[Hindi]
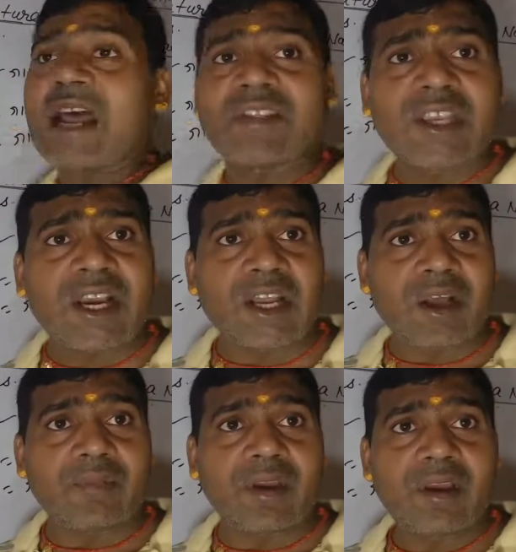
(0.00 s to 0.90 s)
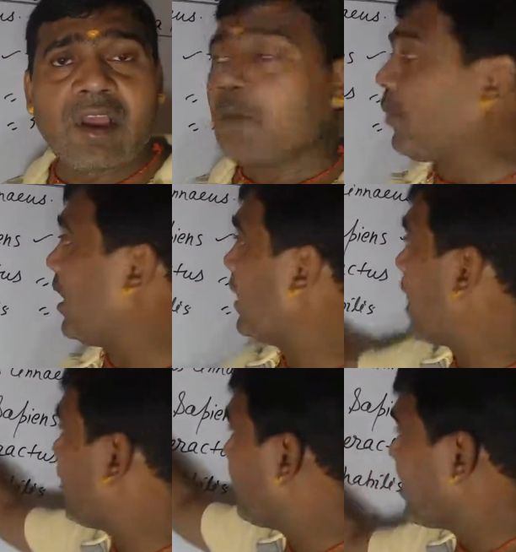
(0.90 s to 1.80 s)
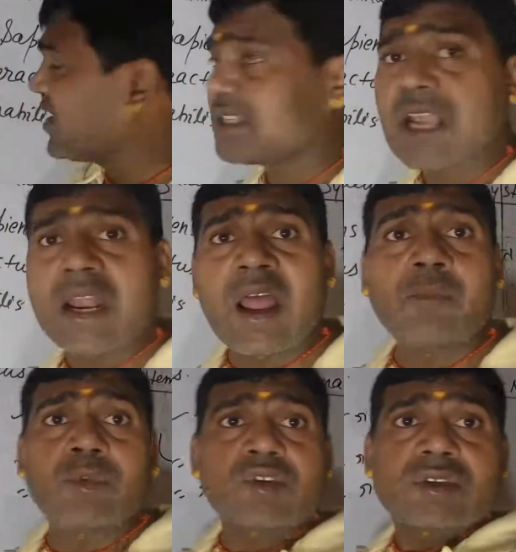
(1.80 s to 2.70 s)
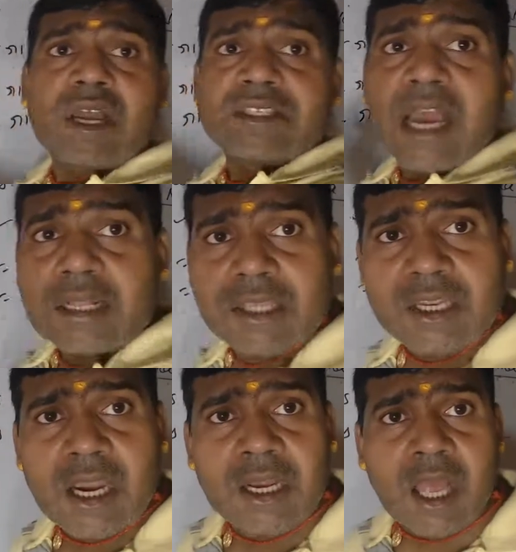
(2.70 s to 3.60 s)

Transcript: जाति का नाम है पहला वंश का नाम दूसरा जाति का